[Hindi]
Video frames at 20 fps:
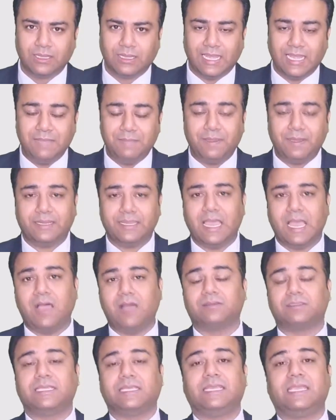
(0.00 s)
कई बार क्या
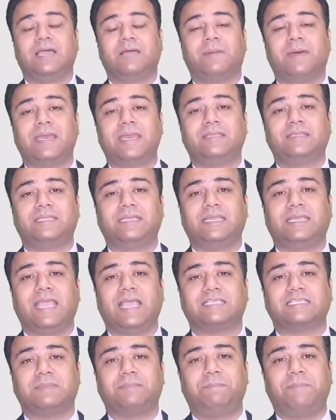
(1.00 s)
होता है कि हमारे अंदर एक
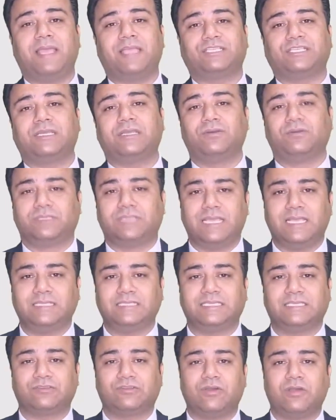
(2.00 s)
ऐसा पैशन होता है
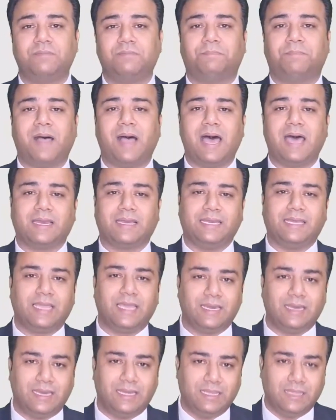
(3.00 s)
जिसको हम बाहर
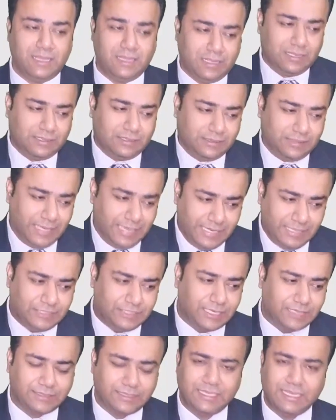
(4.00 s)
निकालना नहीं
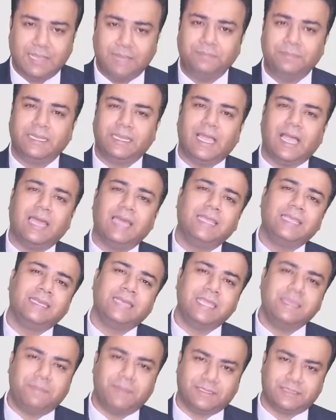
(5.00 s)
चाहते या हम निकाल ही
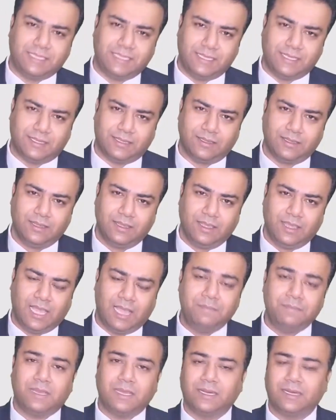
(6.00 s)
नहीं पाते हैं
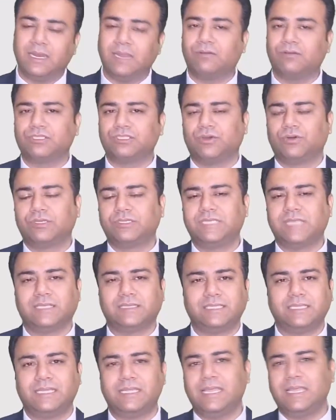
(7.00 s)
हम करना कुछ और
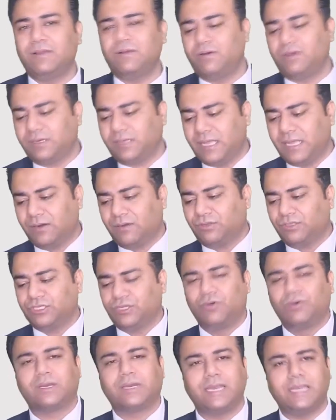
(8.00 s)
चाहते हैं और कर कुछ
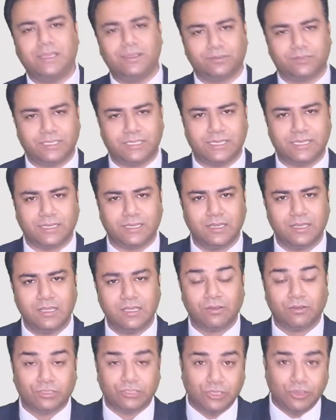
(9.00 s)
और रहे होते हैं
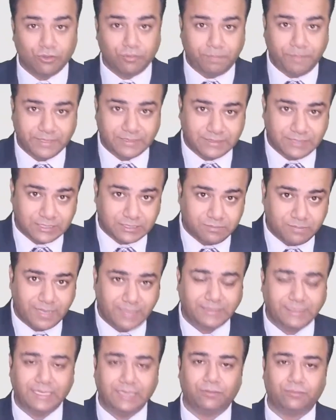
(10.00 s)
कुछ लोग बिजनेस
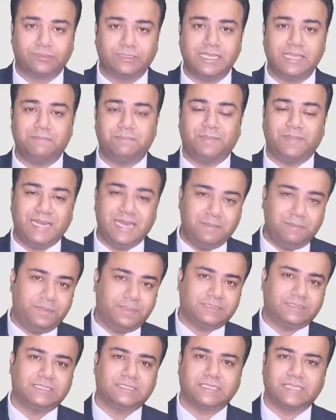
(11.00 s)
माइंडेड होते हैं बने
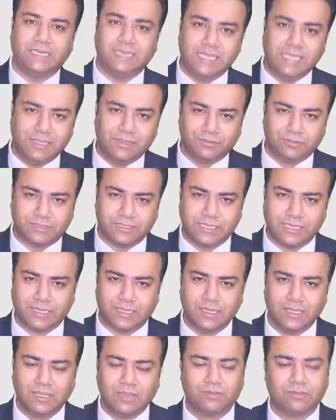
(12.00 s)
बिजनेस के लिए होते
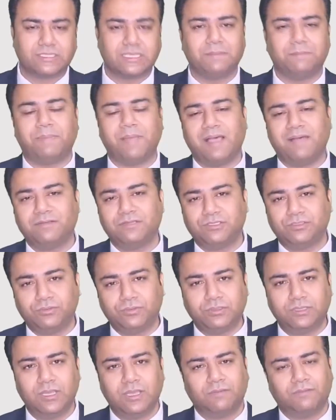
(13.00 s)
हैं उसके
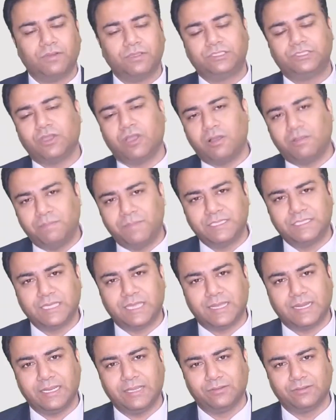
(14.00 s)
बावजूद वो जॉब में
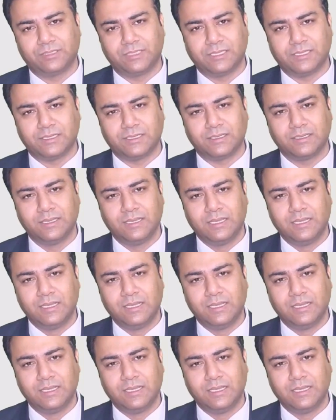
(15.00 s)
जा रहे होते हैं